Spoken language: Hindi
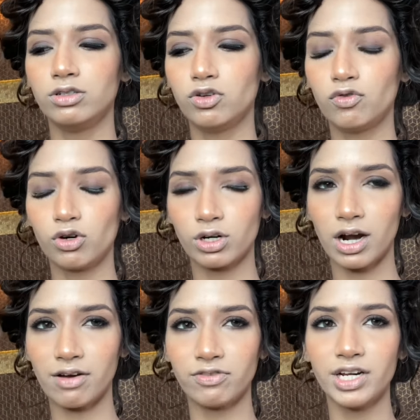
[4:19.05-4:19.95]
जो
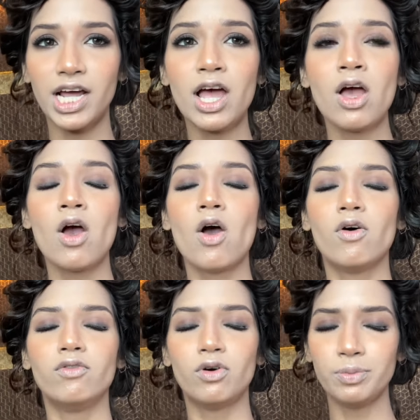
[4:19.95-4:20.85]
फोटोग्राफर है
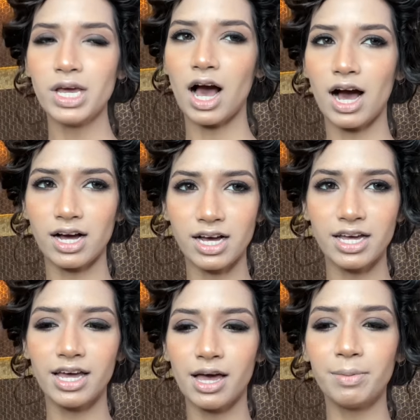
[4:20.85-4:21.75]
वो भी आ
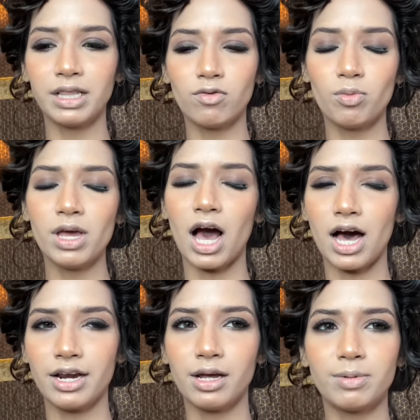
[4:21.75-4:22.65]
गए हैं मतलब वो भी
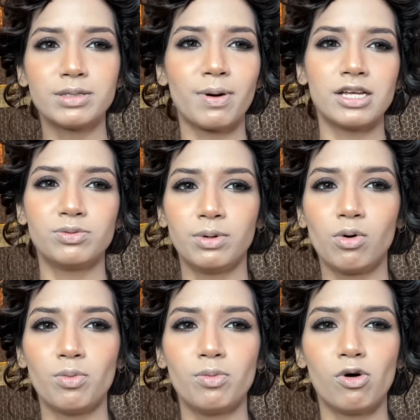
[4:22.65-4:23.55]
आ रहे हैं बस पाँच मिनट
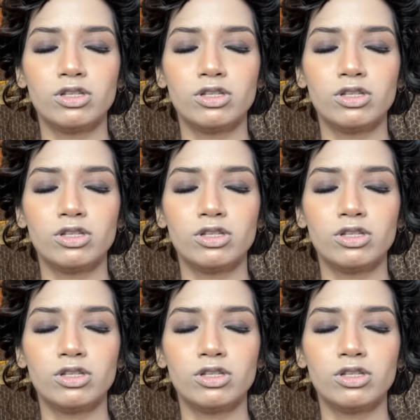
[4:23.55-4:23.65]
वो भी पहुंच